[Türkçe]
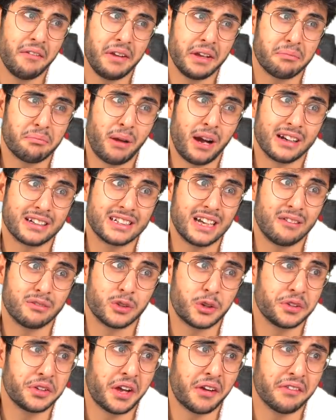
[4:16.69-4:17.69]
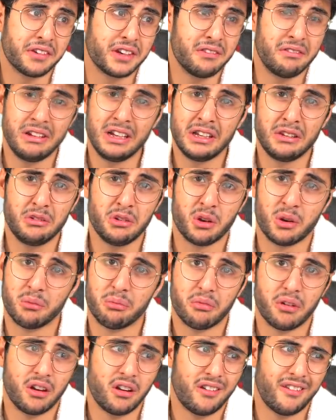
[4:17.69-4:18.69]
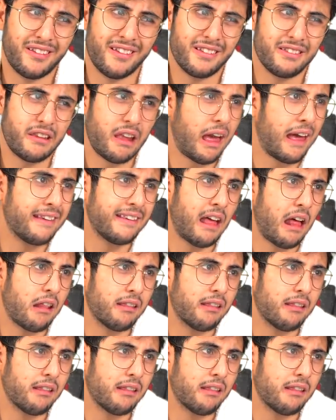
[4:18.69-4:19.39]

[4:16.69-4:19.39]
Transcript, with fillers: Evet Minecraft oynayanlara velet diyorum. Nerede